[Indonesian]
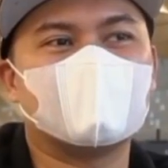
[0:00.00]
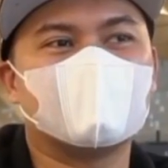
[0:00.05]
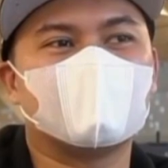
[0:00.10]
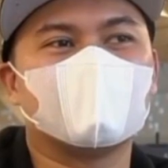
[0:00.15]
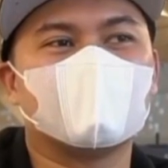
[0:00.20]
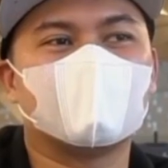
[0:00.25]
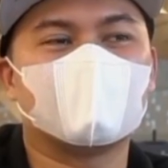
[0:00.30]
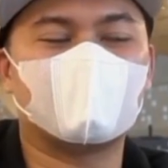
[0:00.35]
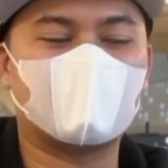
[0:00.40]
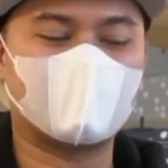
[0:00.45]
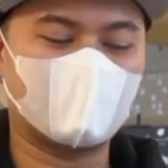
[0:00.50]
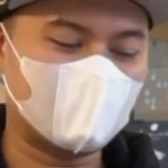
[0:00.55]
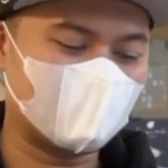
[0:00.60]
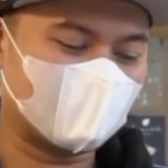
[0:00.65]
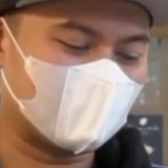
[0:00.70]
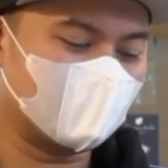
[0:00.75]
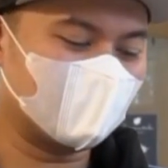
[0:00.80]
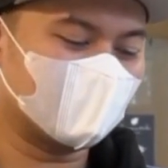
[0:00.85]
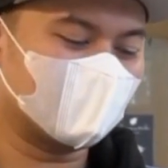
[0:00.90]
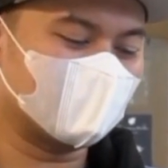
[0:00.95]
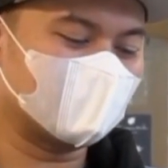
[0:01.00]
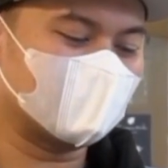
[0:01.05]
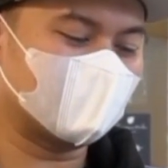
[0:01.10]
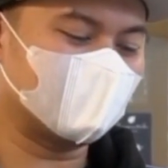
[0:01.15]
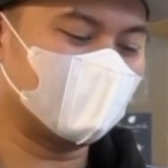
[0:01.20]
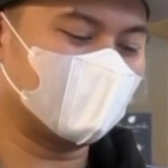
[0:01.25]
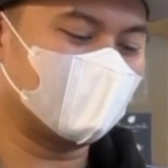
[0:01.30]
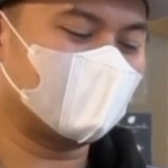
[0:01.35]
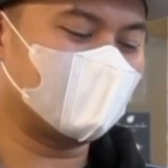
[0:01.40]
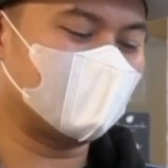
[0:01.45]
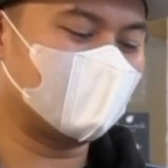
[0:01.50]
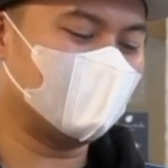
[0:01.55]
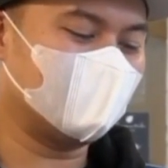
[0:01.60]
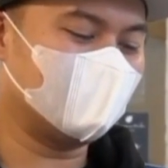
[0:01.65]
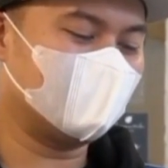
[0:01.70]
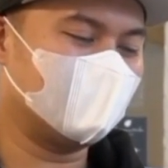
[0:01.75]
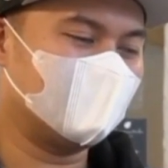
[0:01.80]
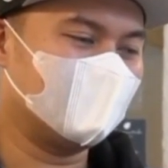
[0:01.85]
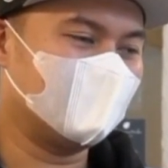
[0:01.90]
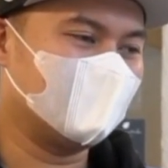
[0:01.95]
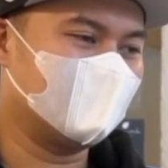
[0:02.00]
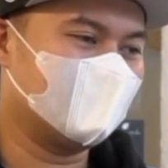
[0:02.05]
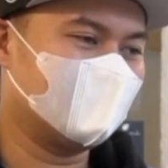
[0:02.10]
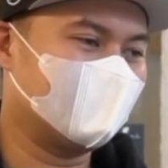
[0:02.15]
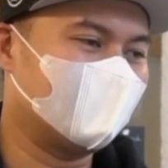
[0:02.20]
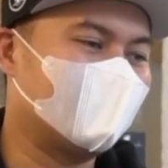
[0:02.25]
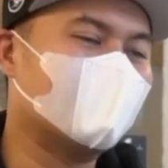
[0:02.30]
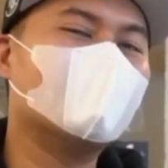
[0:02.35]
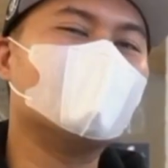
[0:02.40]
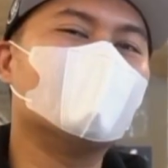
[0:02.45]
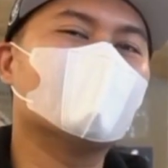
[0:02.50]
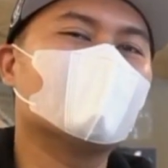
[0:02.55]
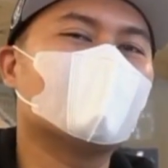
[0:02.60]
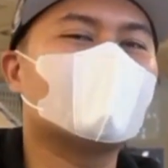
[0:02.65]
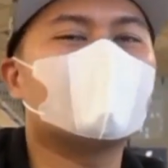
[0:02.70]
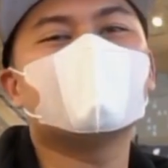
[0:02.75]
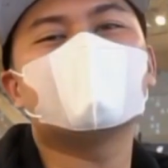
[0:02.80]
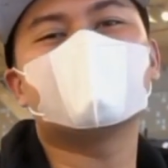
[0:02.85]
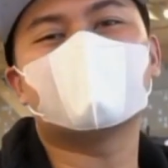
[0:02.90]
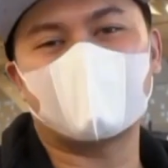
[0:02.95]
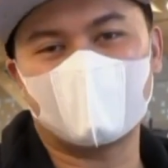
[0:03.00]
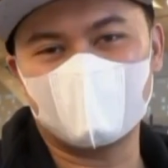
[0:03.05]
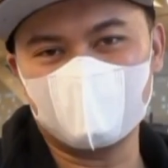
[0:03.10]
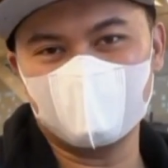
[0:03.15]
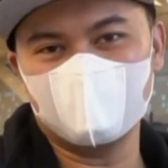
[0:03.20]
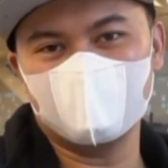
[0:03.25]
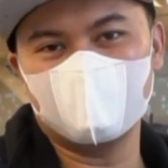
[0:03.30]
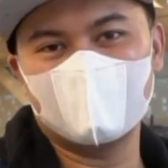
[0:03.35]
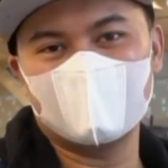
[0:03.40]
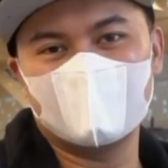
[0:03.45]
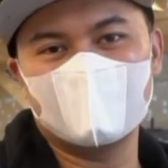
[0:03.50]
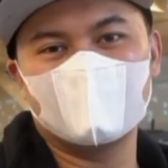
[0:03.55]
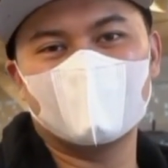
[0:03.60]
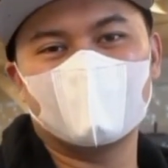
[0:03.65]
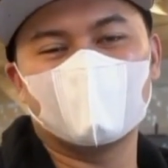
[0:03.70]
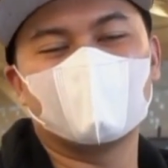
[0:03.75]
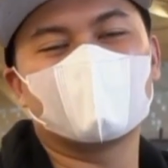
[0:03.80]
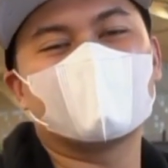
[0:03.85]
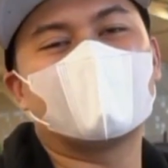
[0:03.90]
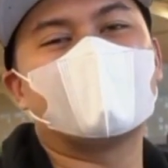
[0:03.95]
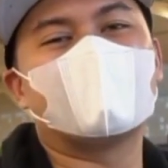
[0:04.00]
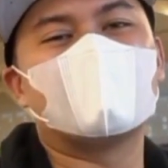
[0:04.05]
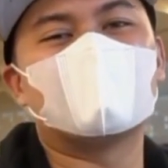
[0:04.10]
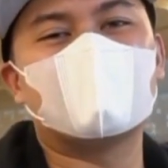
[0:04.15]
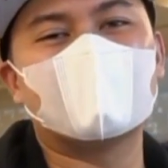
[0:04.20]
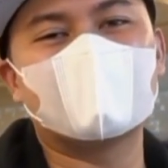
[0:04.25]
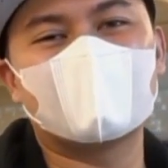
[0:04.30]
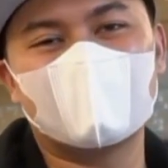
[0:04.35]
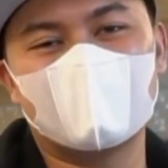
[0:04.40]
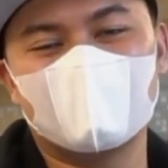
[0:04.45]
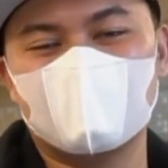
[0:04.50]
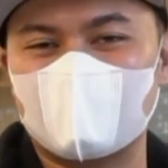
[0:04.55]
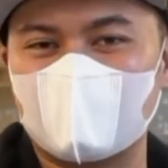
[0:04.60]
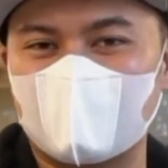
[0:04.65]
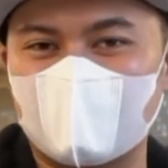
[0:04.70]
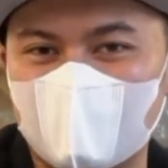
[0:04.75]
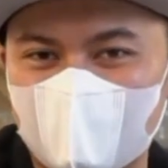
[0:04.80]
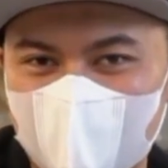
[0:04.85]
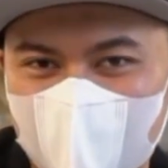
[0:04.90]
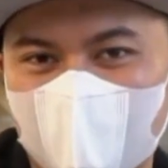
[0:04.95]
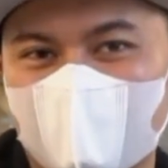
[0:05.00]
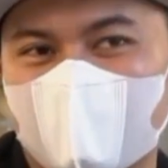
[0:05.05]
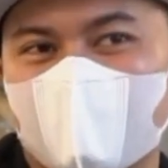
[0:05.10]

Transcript: Yang pasti untuk pertama, konsepnya adalah gaya A-frame. Untuk dari depan kalian bisa